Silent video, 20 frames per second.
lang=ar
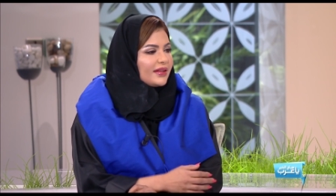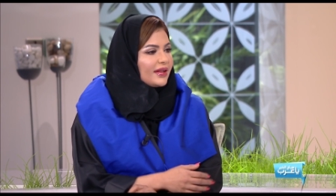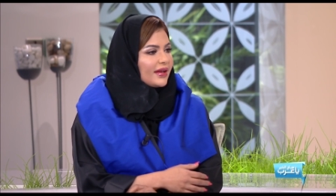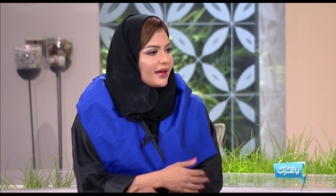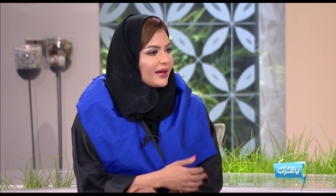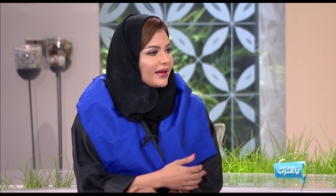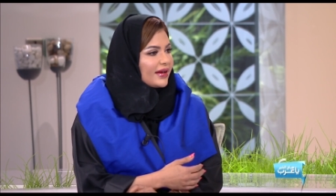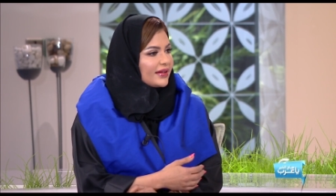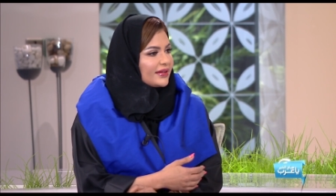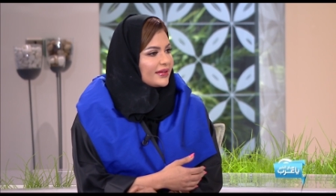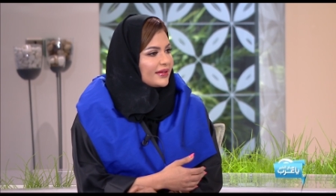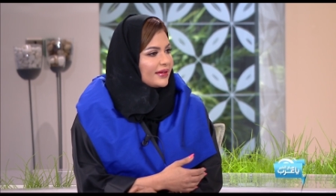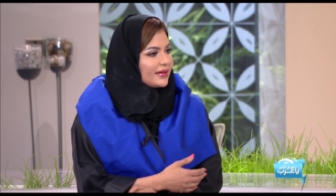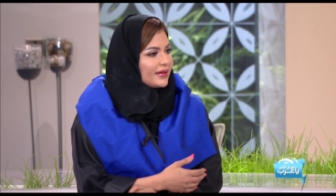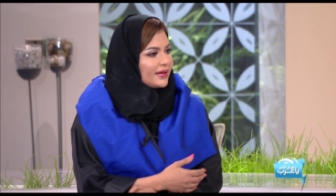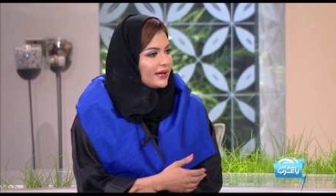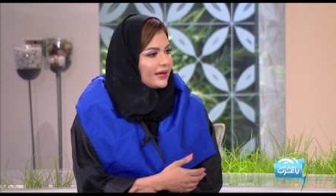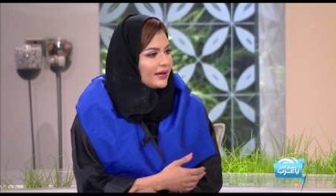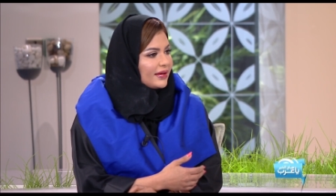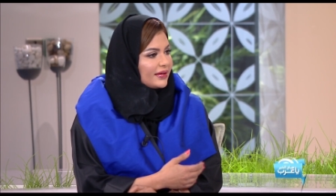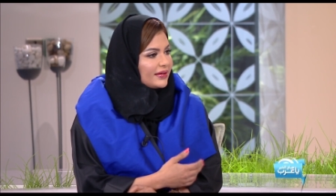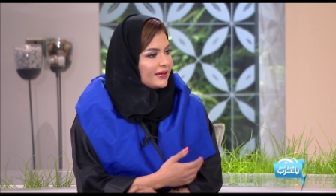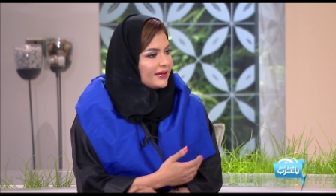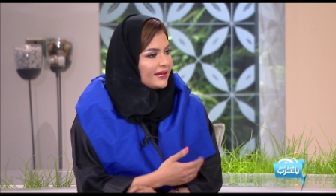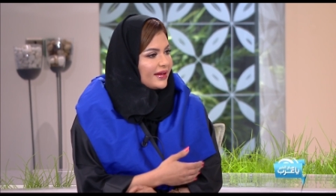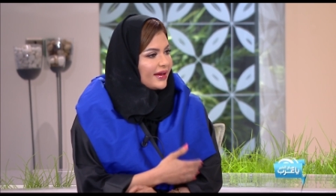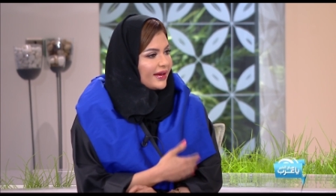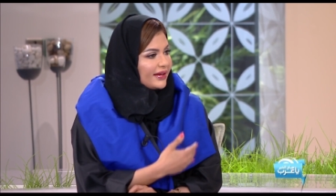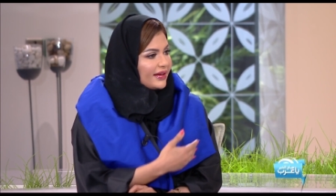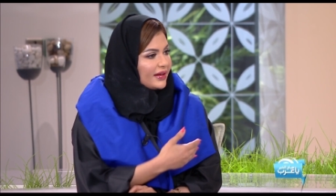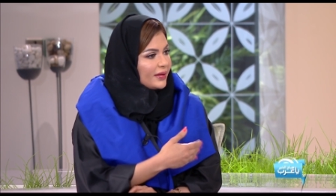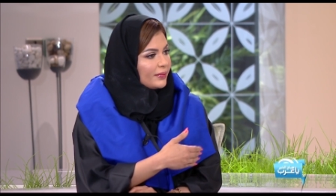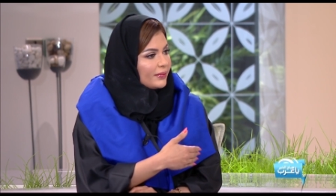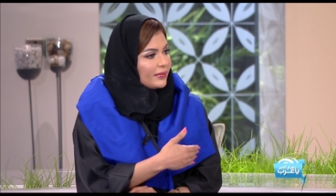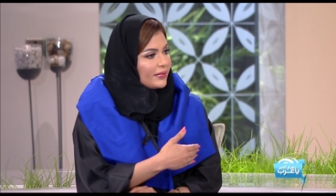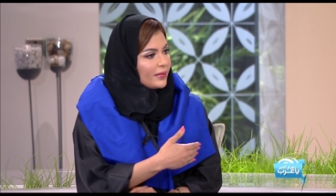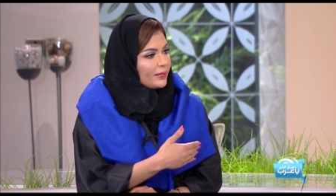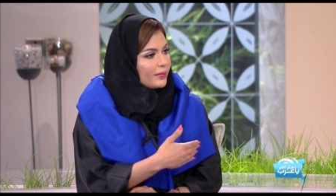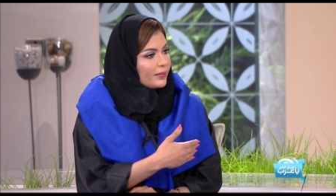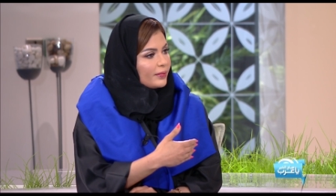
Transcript: تلقيت التعليم